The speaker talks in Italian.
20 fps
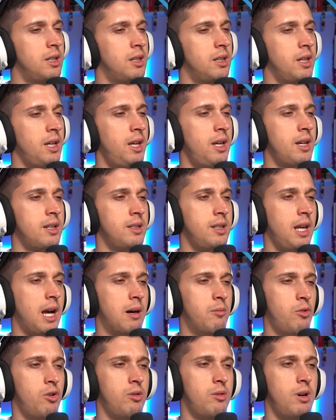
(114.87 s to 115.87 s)
e
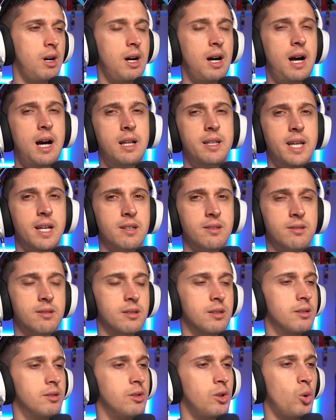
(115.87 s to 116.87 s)
andiamo ad
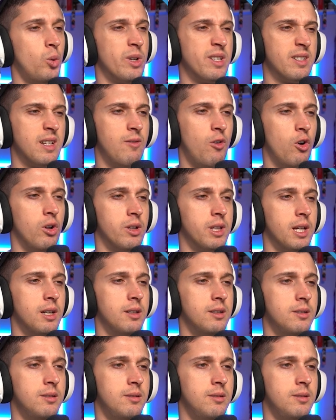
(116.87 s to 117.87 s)
est questa volta.
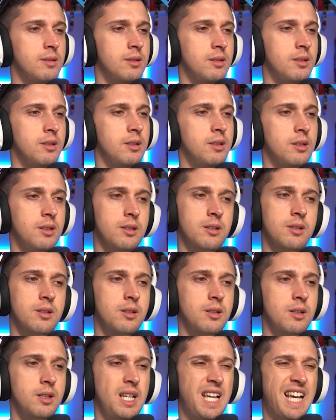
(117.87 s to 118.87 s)

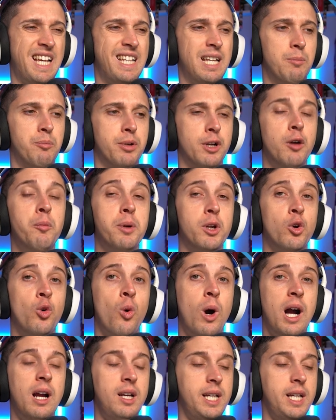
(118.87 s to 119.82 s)
Ed è proprio qua